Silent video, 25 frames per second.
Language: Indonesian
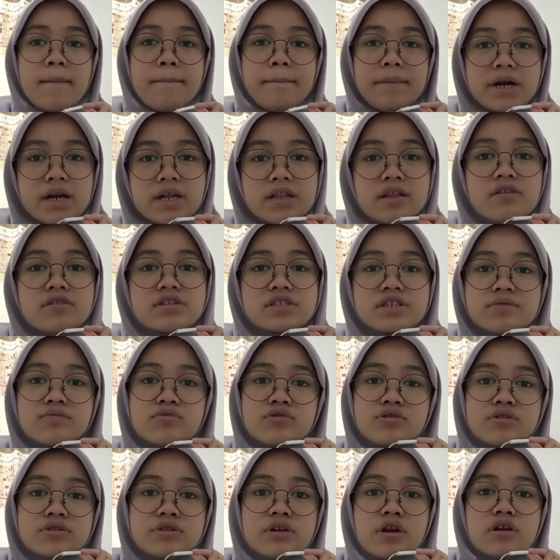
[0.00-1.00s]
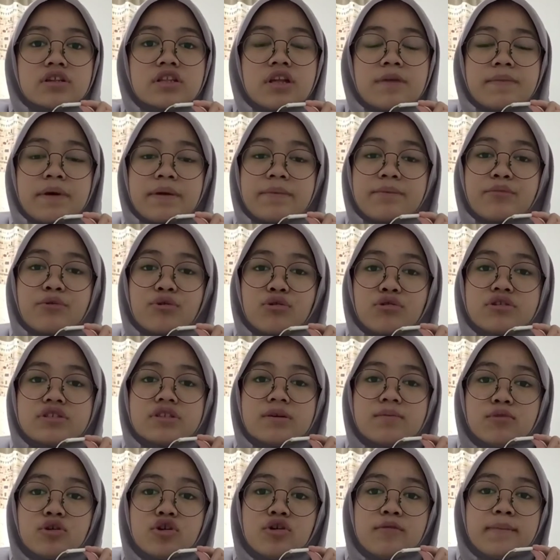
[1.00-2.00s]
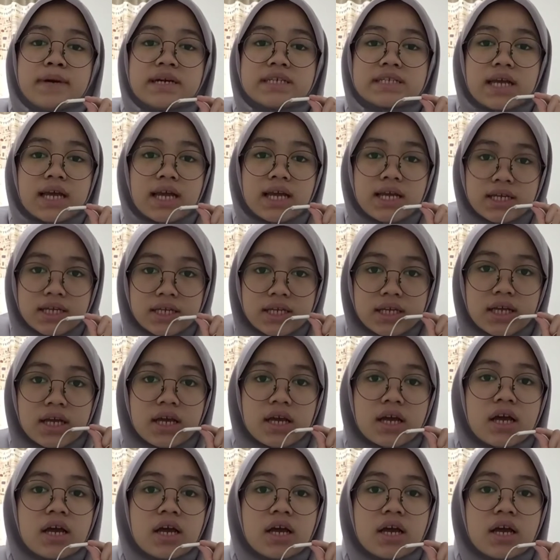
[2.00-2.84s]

Pada tahun 1780 sebelum Masehi,